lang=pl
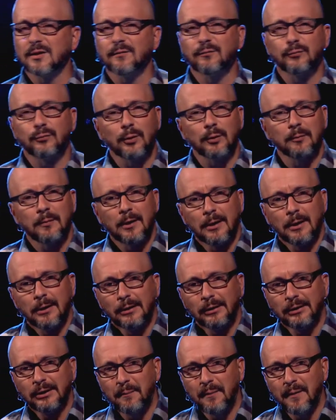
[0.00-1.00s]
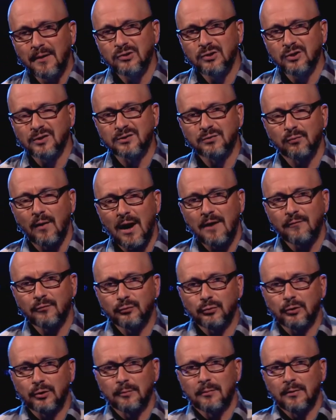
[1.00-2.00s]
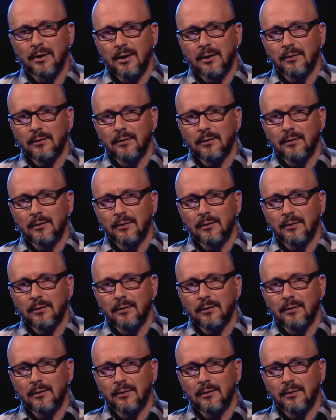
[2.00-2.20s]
w którym nie będzie zła, w którym,